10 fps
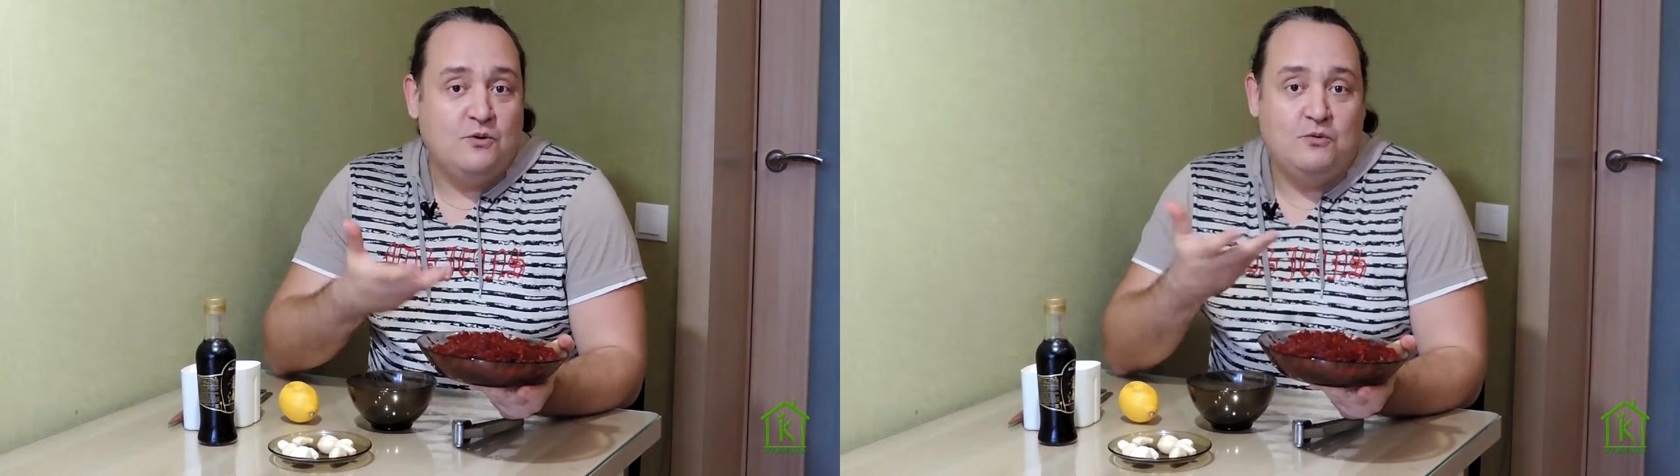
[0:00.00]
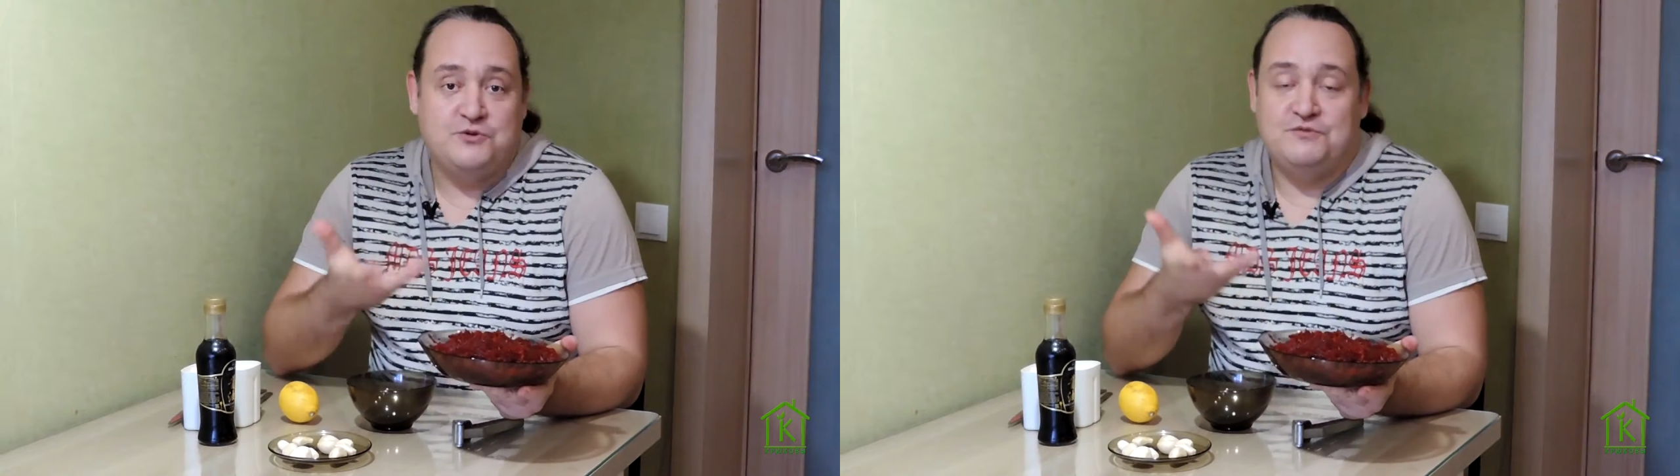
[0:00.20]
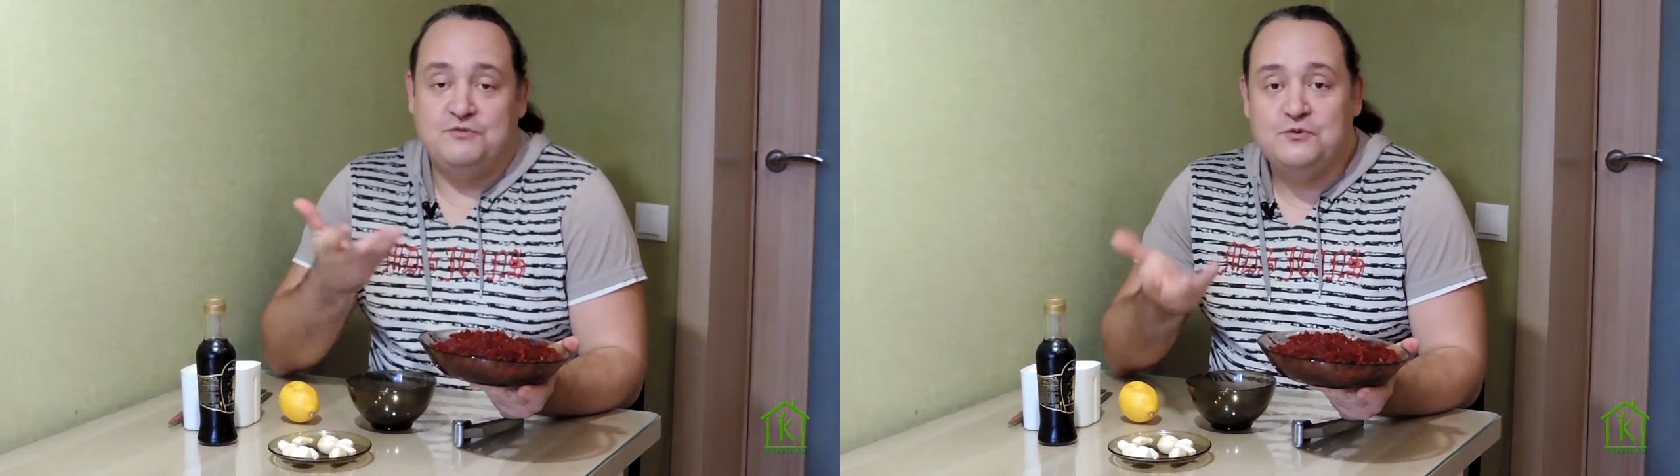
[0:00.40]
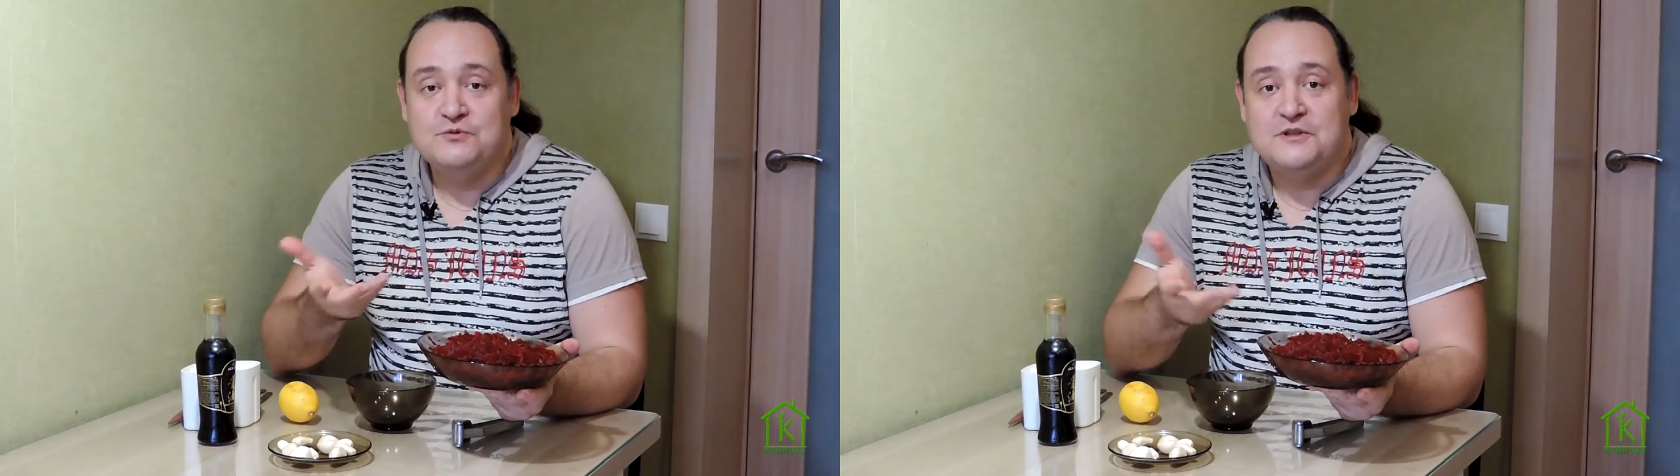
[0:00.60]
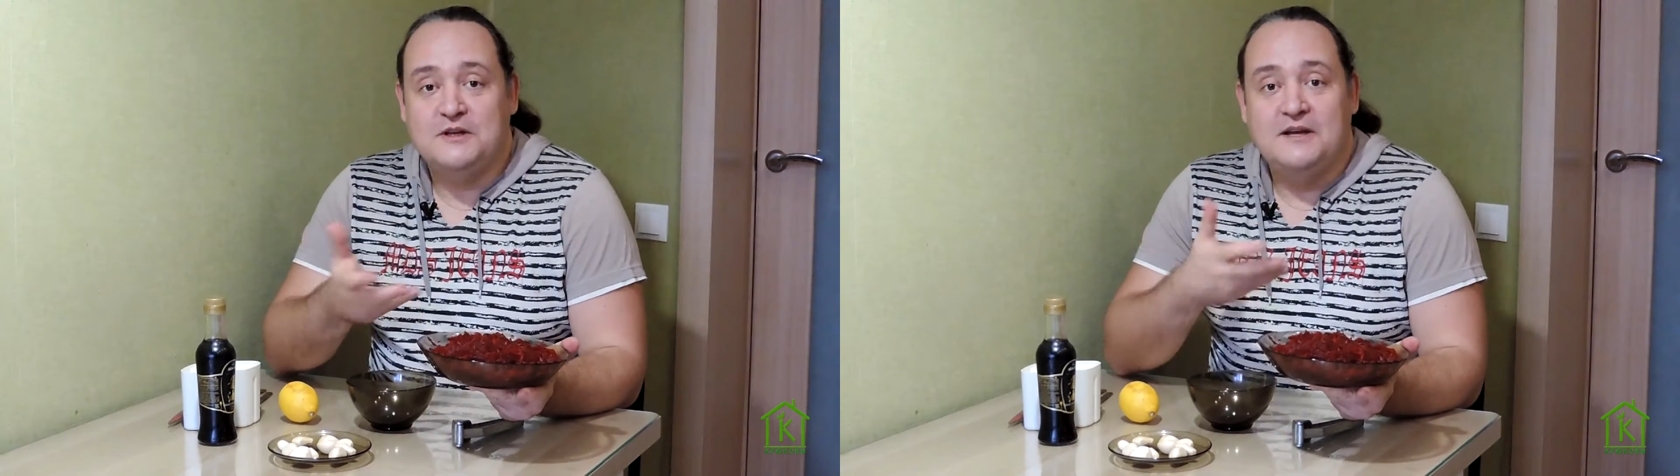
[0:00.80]
очень
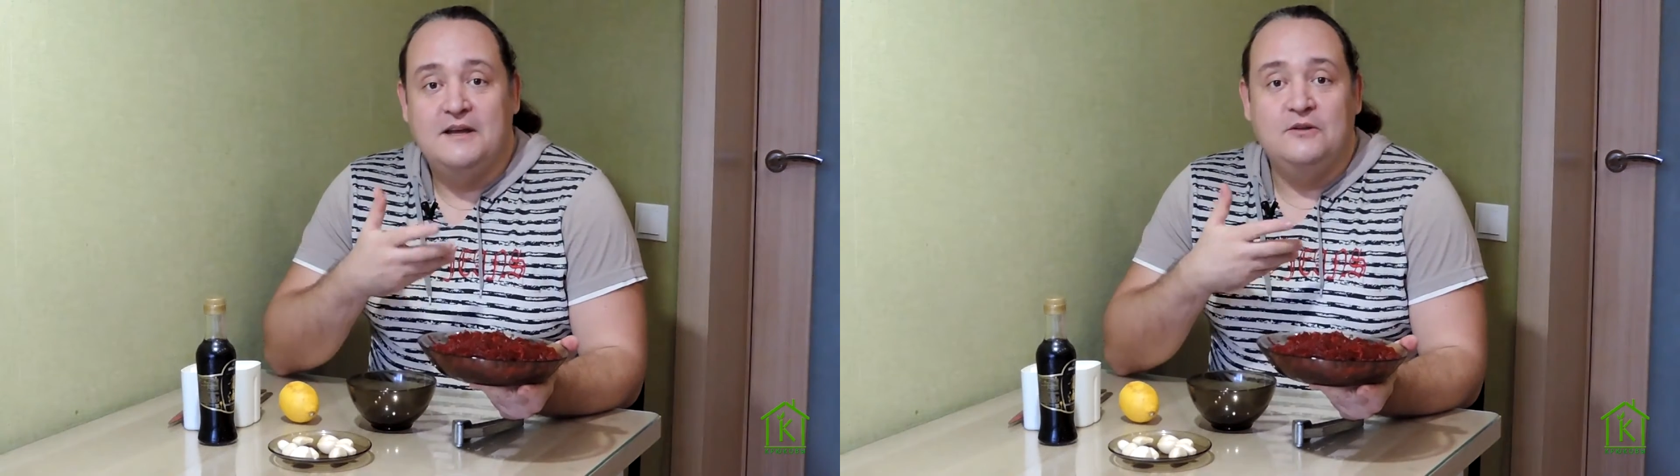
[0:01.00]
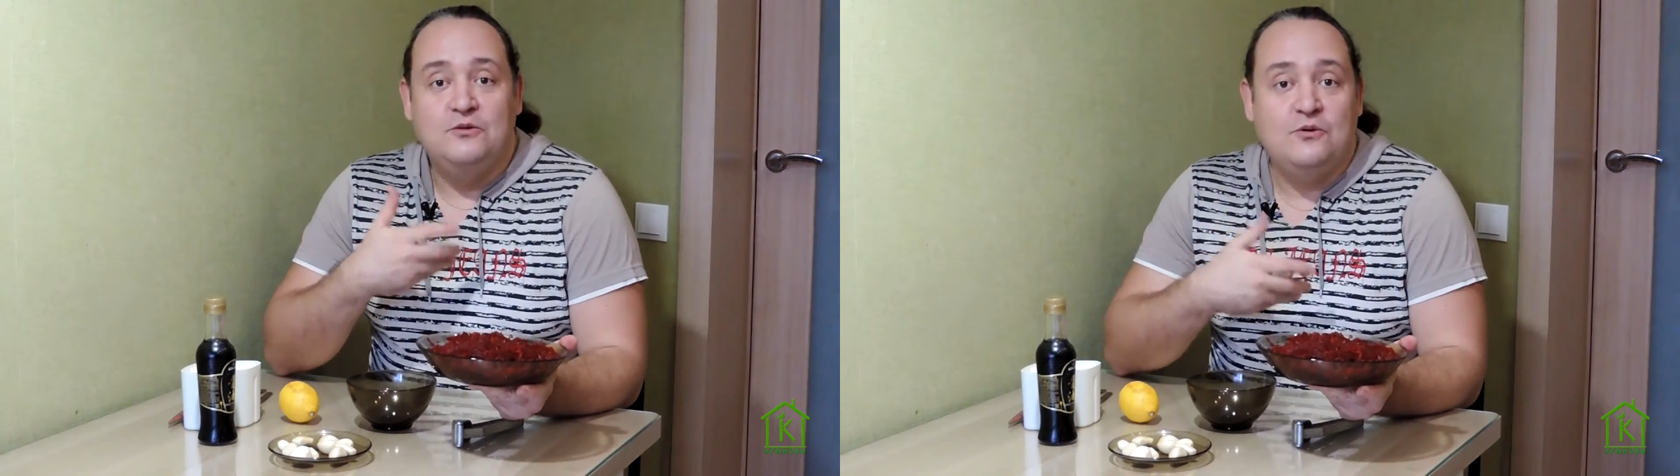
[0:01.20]
вкусно,